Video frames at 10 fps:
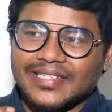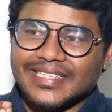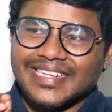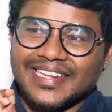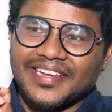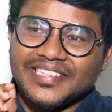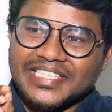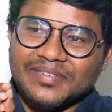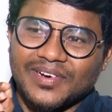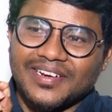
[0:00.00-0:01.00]
ఈయన ఈ
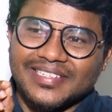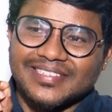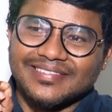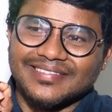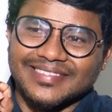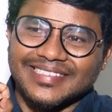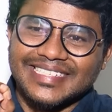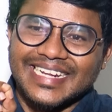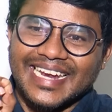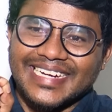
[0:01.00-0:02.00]
సినిమాలు అసలు
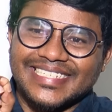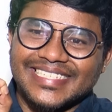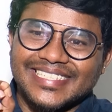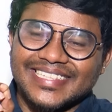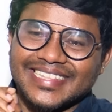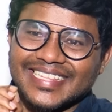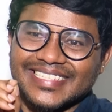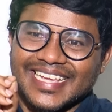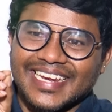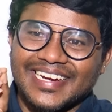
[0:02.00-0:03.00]
డైరెక్ట్ చేసింది ఇంత
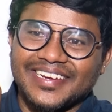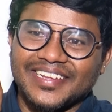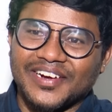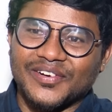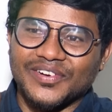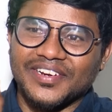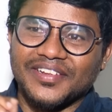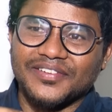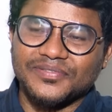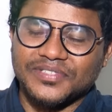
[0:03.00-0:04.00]
సైలెంట్గా ఉంటున్నారు